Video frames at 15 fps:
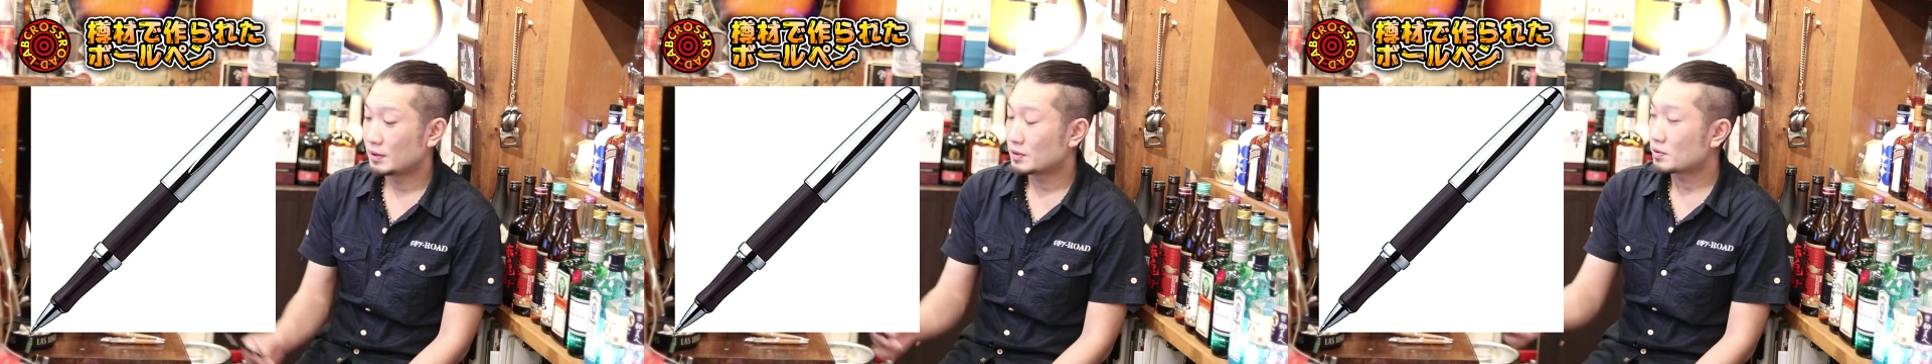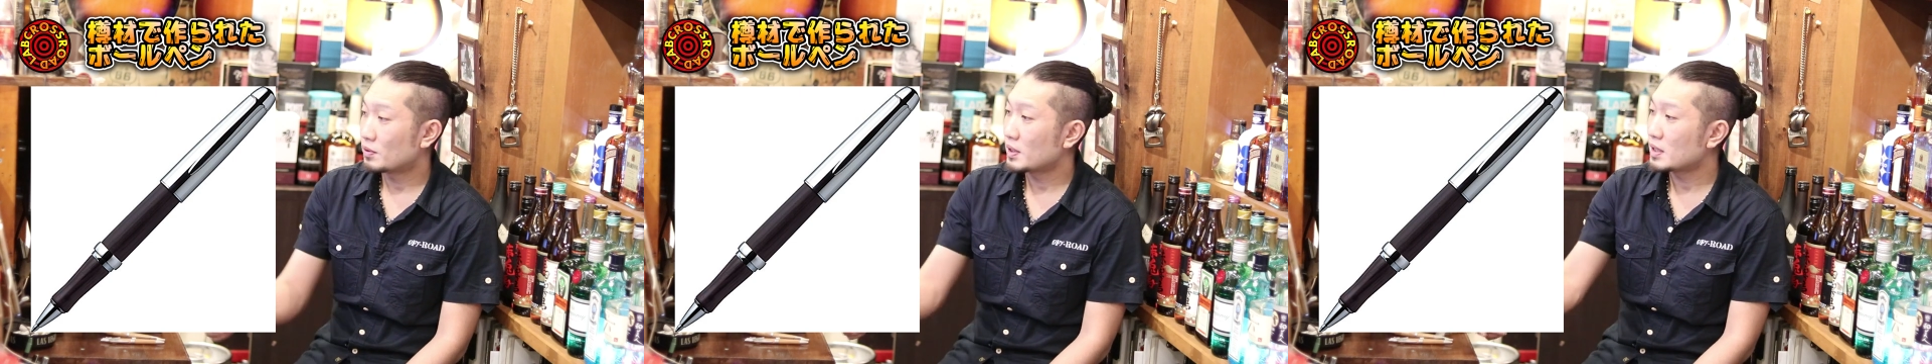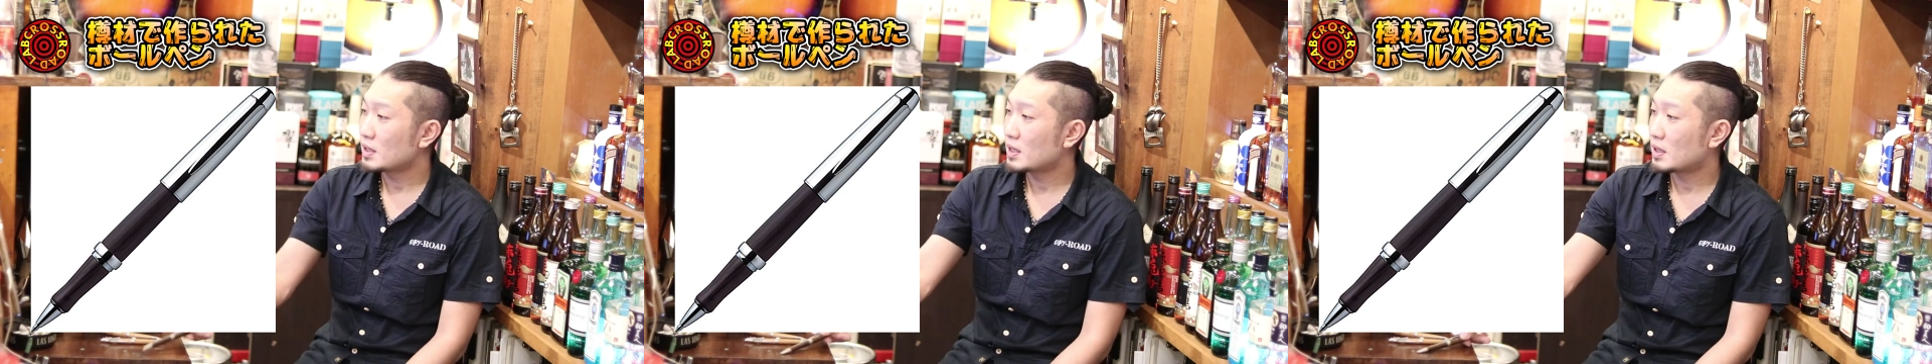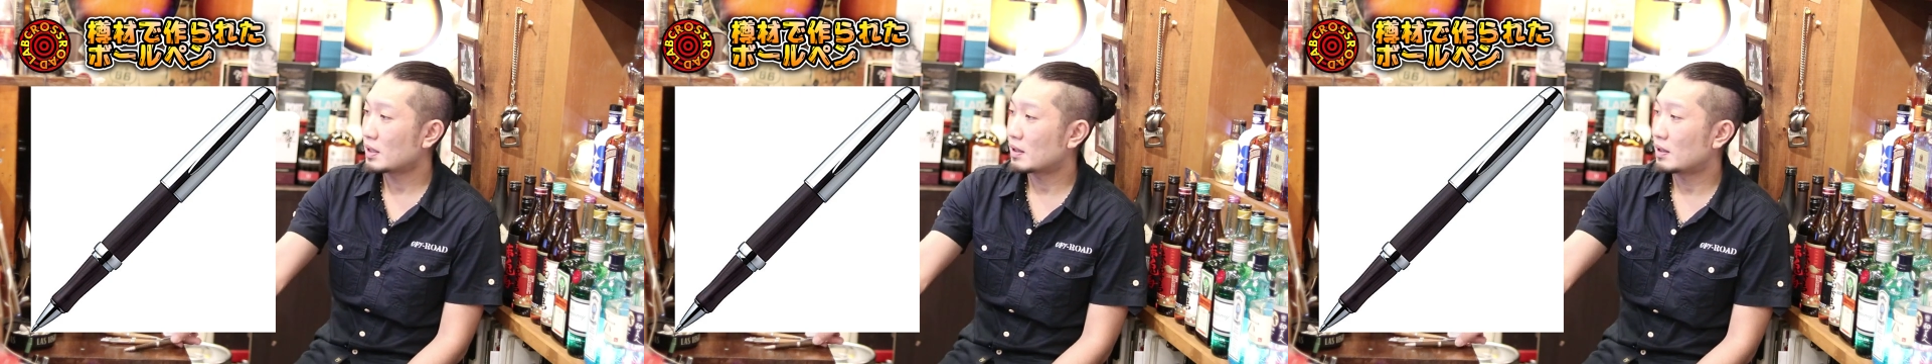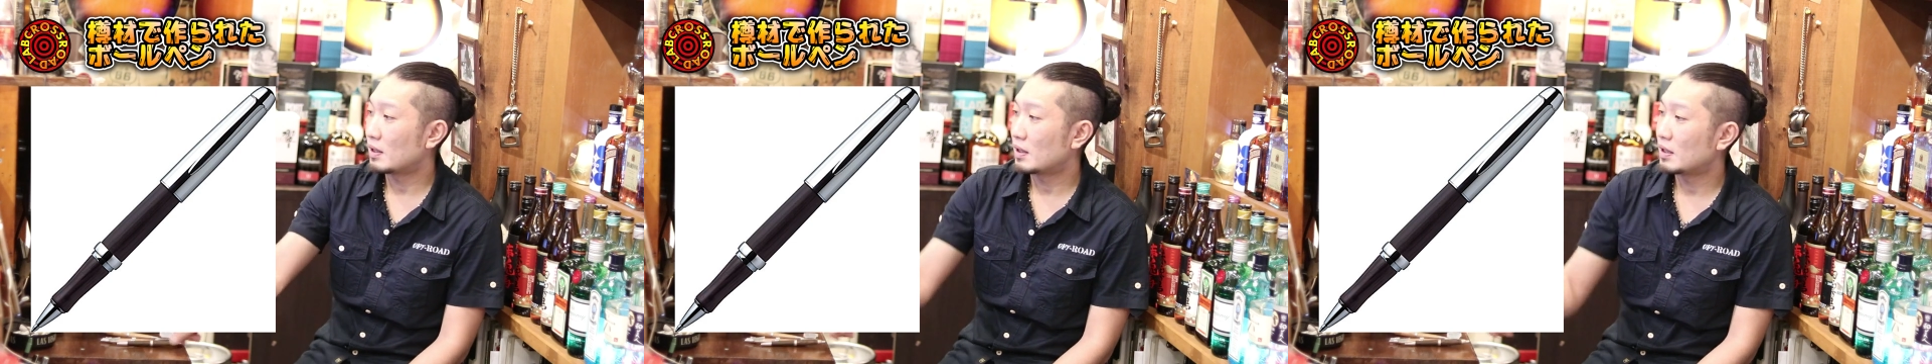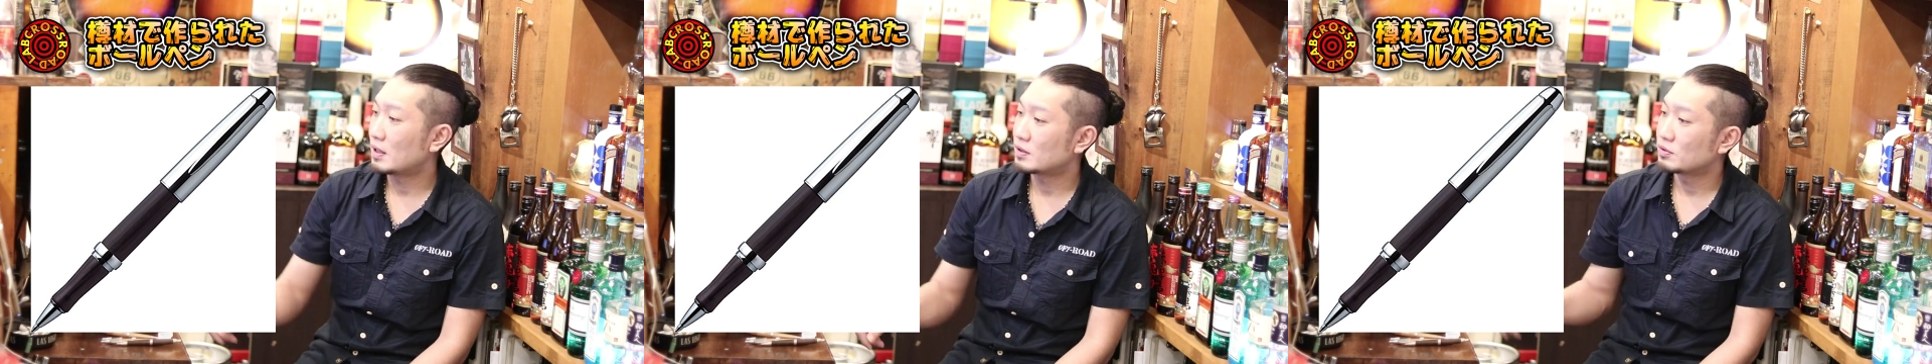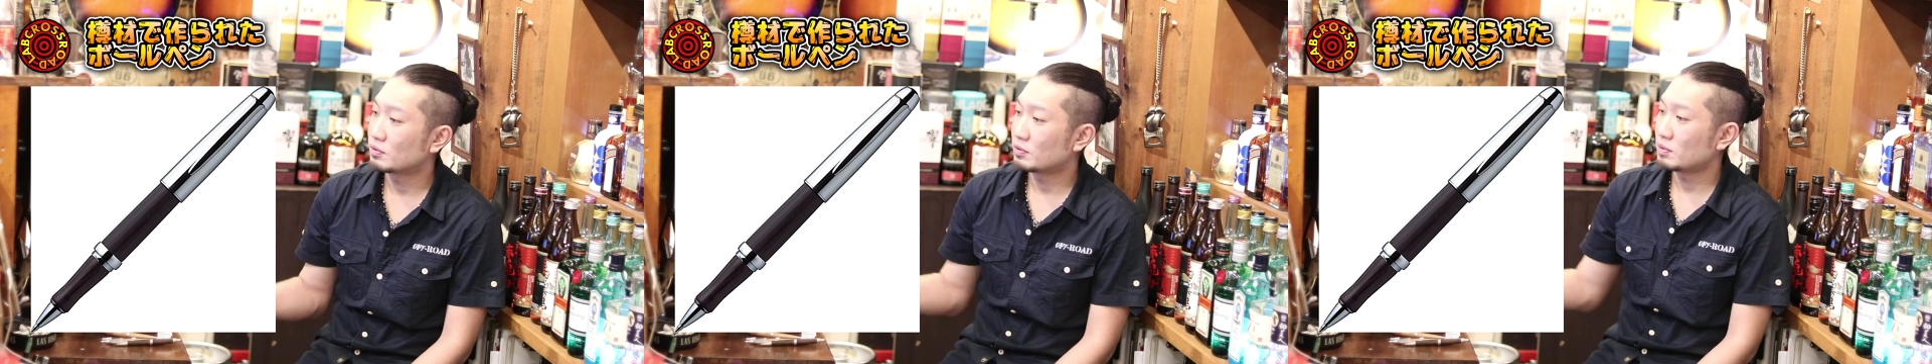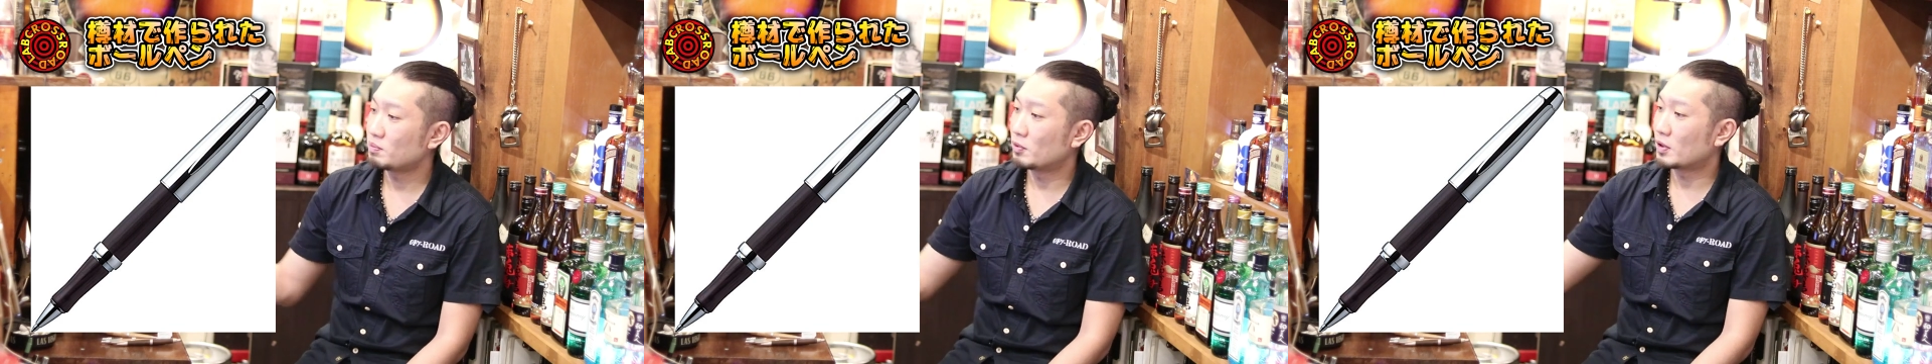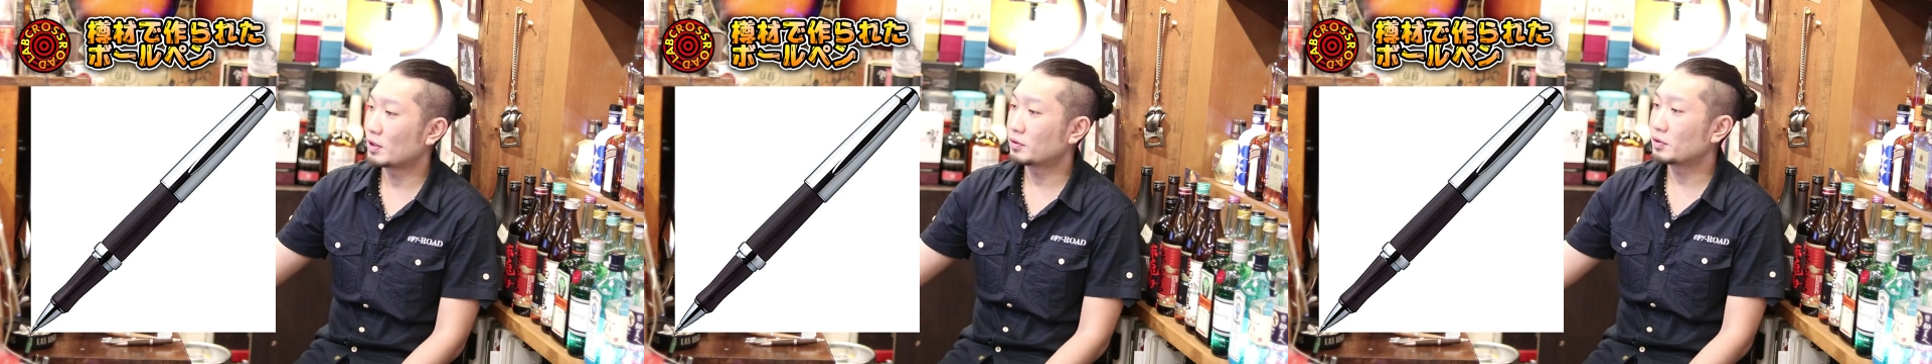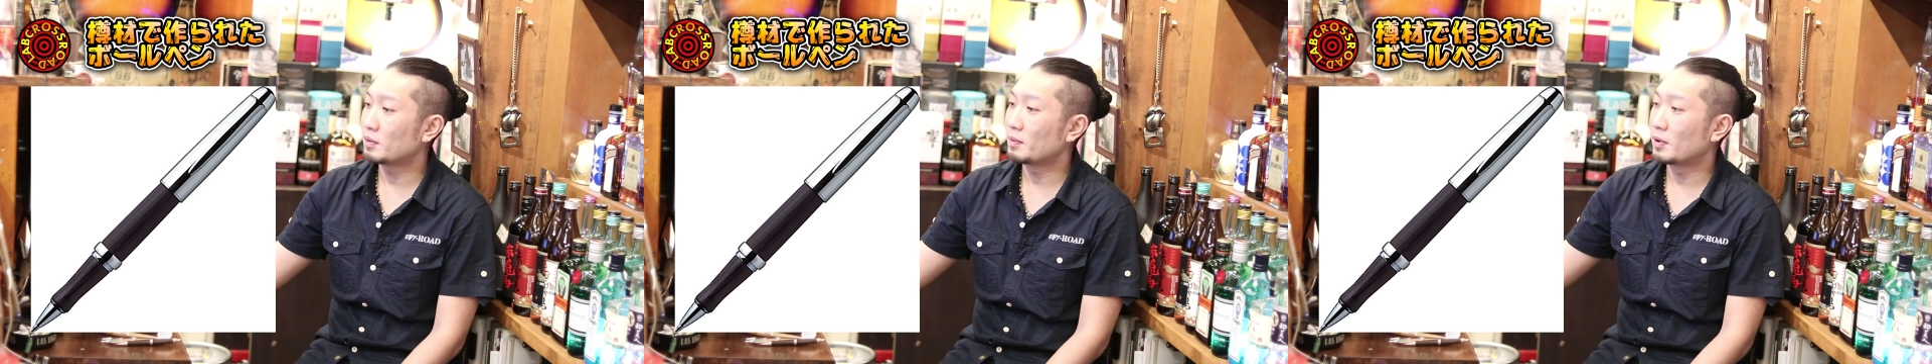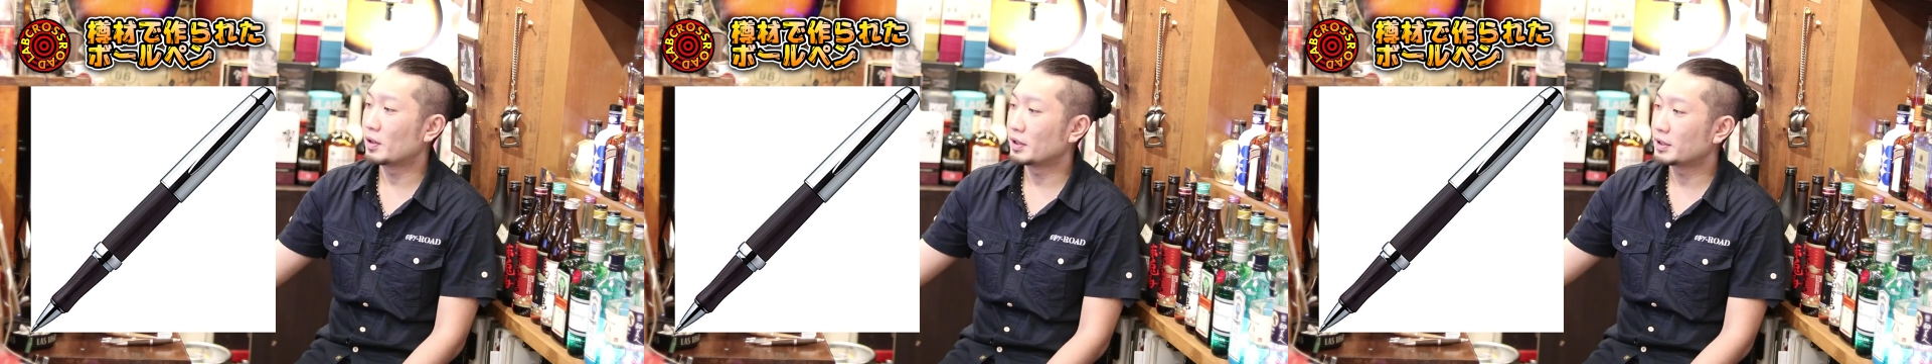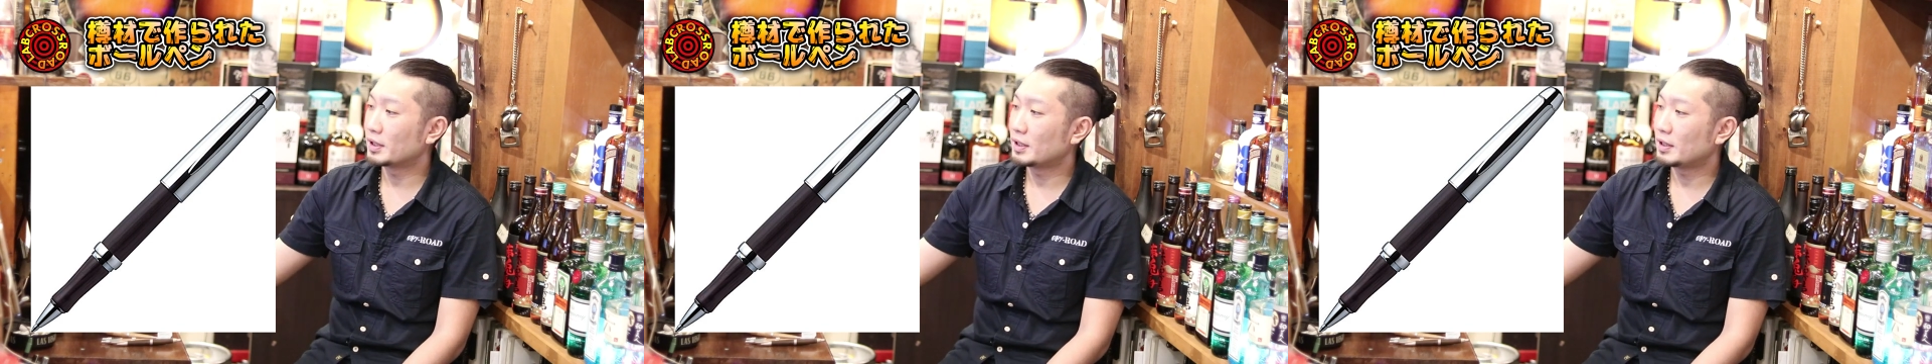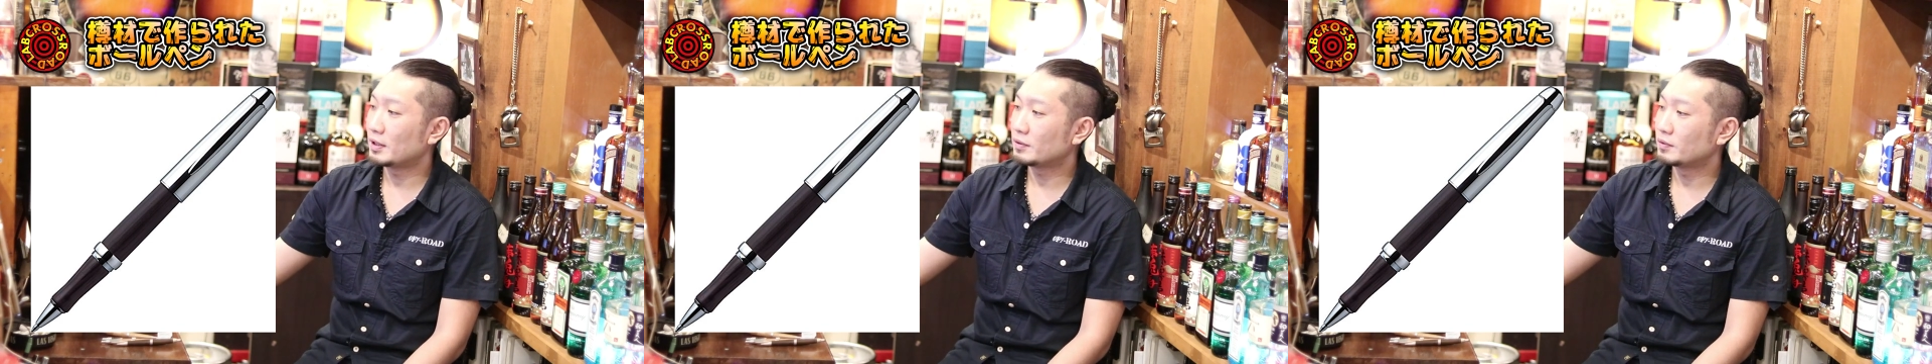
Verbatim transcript: つ、それで、えー、ちょっといっぽん買っとけばよかったな